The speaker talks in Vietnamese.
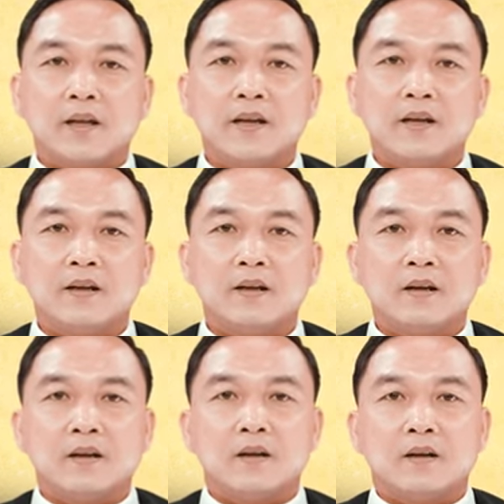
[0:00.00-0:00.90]
thì
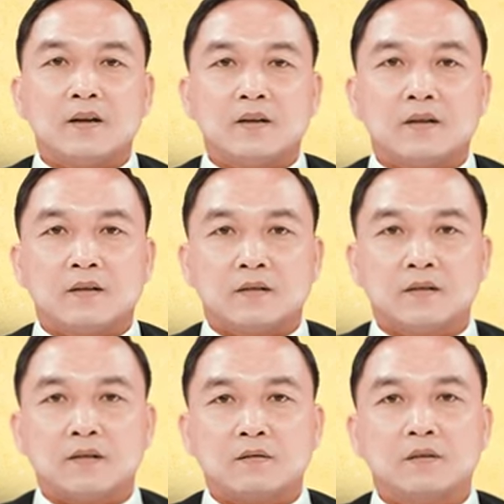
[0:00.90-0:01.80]

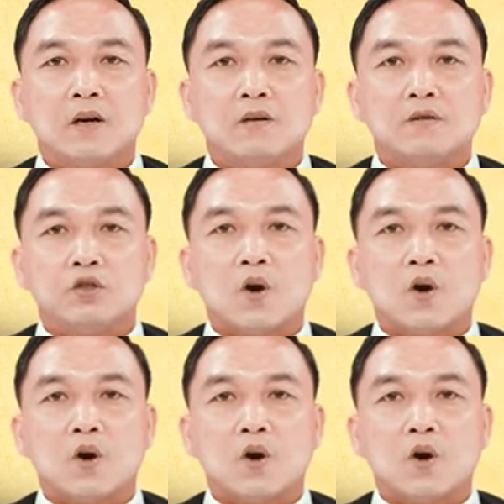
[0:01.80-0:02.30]
sự từ